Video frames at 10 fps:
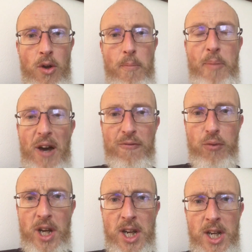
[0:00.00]

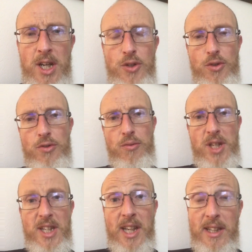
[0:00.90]
bafoué, je
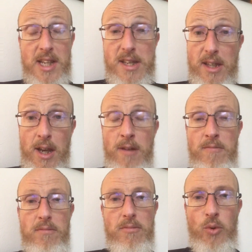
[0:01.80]
suis détesté,
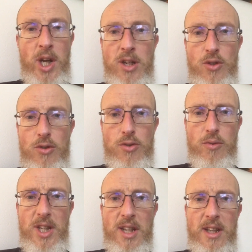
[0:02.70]
oui je
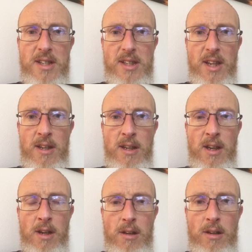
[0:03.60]
suis détesté
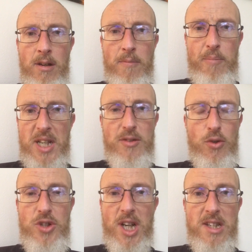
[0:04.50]
parce
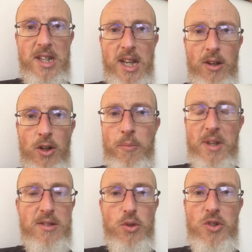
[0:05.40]
que je casse les codes,
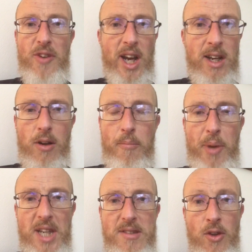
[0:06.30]
parce que je fais rien comme
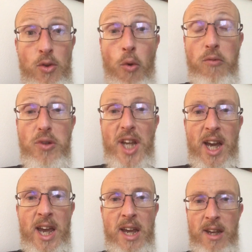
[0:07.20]
personne. On
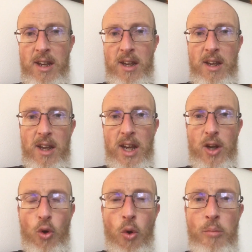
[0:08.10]
voudrait, et
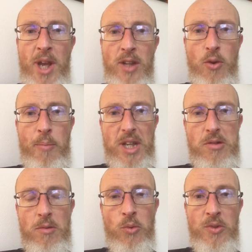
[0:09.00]
combien de
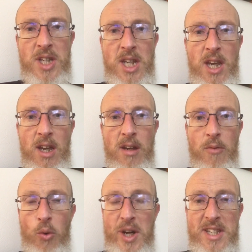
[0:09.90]
personnes m'ont dit,
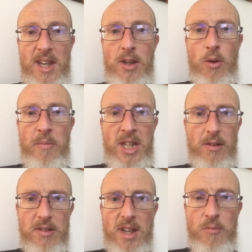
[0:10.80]
ont essayé de mettre
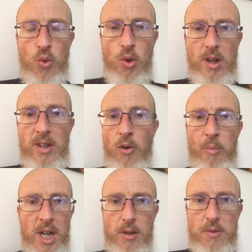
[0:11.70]
dans un moule, ils n'ont
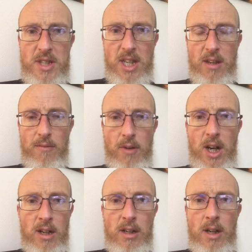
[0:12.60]
pas réussi.
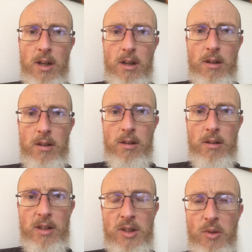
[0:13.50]
Voilà.
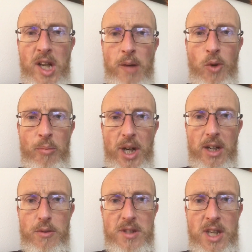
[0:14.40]
Euh, ils n'ont clairement pas
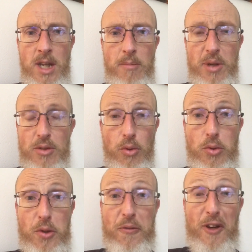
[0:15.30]
réussi parce que de
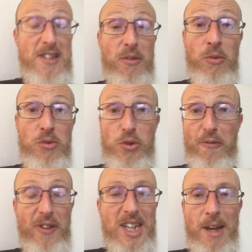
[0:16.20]
toute façon, je
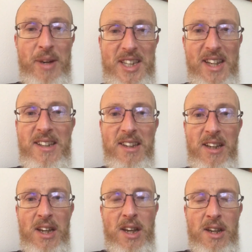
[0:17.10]
fais qu'à ma tête.
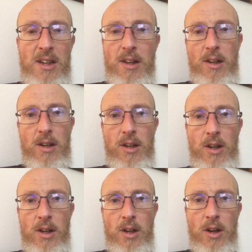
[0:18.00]

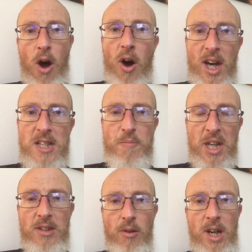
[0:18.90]
Euh, en
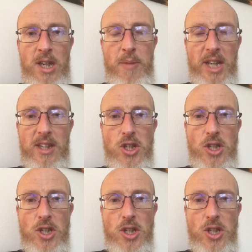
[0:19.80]
respectant la liberté de